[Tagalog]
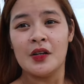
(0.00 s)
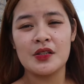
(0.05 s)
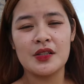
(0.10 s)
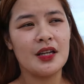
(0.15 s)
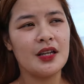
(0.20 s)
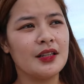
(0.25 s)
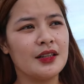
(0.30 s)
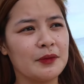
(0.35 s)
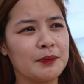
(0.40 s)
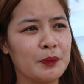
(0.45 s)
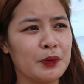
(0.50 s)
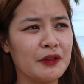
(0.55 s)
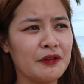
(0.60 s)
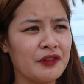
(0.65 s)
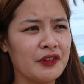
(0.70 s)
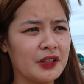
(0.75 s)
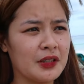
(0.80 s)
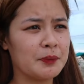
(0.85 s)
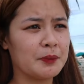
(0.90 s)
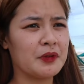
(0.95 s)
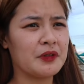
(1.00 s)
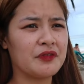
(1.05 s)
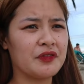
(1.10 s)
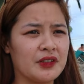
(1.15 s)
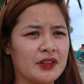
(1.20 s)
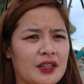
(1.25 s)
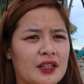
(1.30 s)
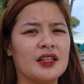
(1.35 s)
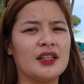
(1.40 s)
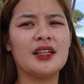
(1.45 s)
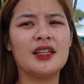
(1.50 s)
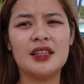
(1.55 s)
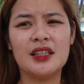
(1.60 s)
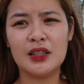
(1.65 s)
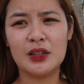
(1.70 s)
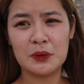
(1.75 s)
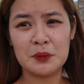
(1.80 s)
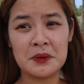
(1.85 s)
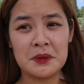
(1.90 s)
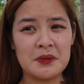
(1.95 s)
So, yan, perfect na perfect talaga
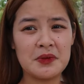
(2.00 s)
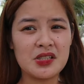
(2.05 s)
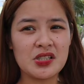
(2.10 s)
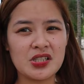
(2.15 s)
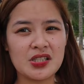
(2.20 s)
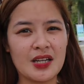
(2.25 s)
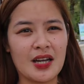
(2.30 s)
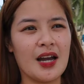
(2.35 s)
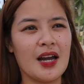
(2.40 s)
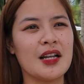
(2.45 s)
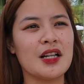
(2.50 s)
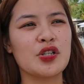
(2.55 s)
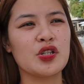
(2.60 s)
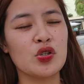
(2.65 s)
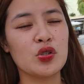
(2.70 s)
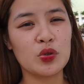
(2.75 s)
dito mamasyal.